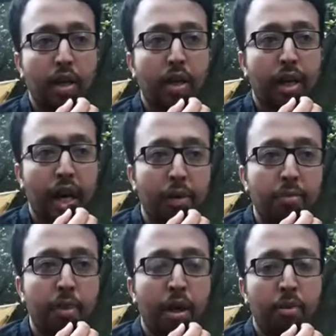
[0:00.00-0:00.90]
क्या
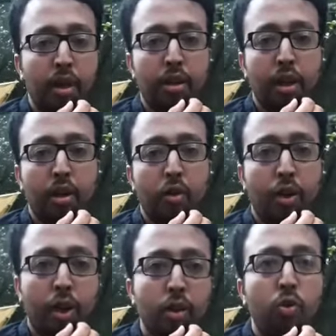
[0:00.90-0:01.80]
मामला था और
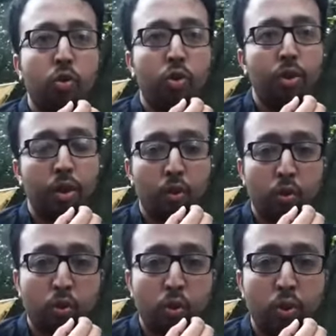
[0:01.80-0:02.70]
क्यों इन लोगों
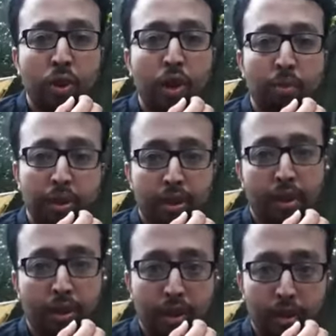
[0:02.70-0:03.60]
को निलंबित कर दिया